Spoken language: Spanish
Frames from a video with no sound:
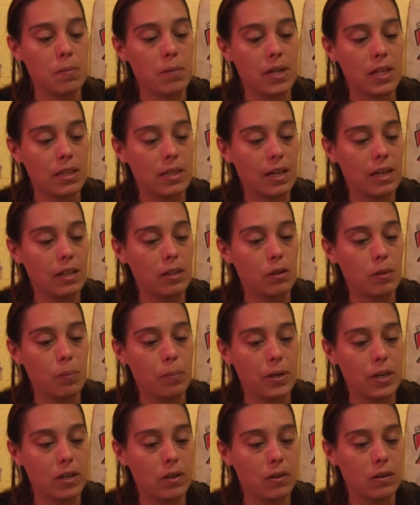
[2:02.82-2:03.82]
inventando,
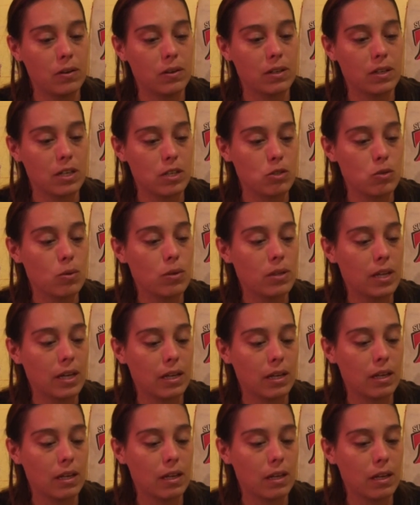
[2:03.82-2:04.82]
pero resulta
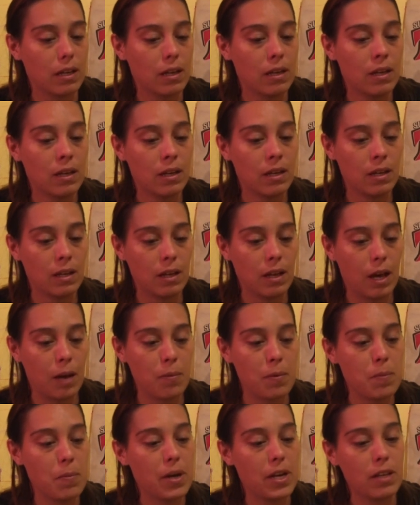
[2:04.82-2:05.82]
que a
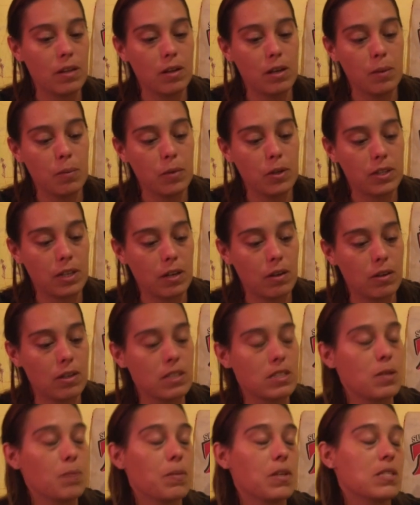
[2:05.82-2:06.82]
mi marido le mostraron
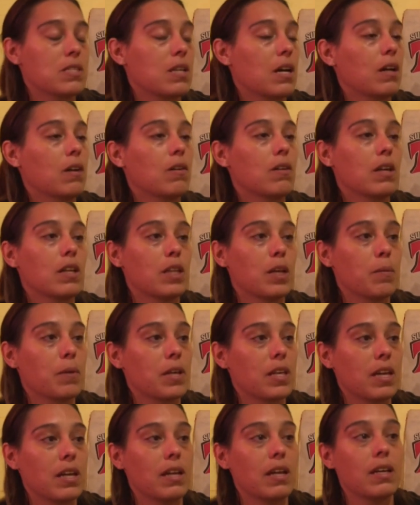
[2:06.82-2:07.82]
ese mensaje hoy esta
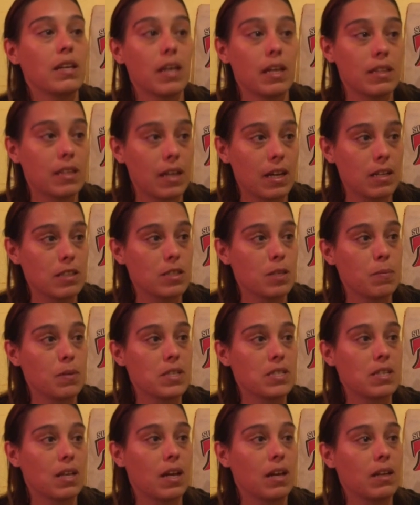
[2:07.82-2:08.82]
mañana y está ese
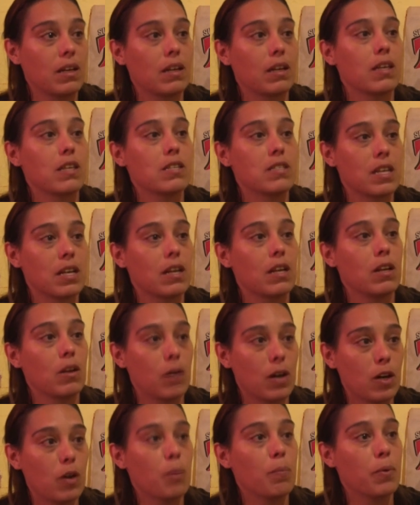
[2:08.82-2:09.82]
mensaje que dice que lo
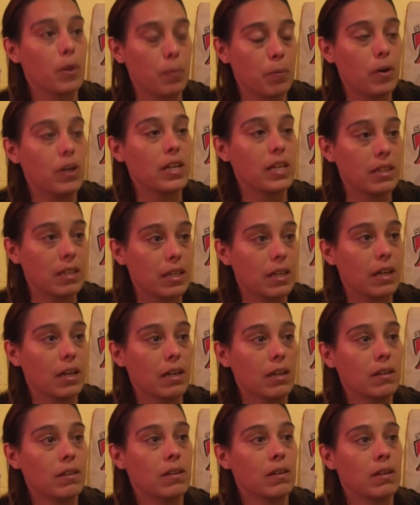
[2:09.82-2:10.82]
hago por política.
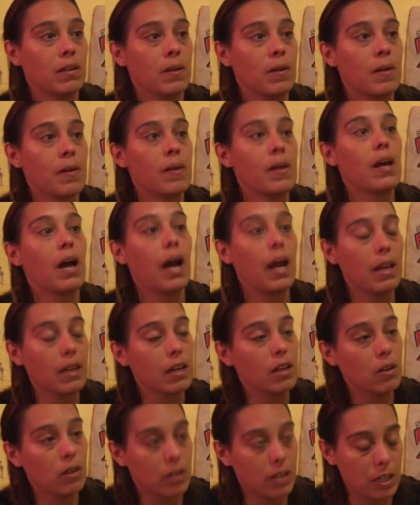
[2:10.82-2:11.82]
Alguien lo escribió.
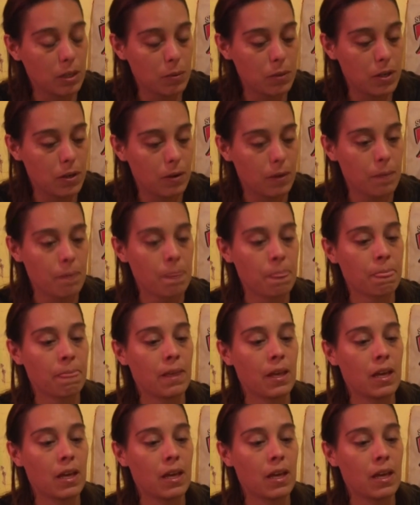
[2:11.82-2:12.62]
Alguien lo escribió.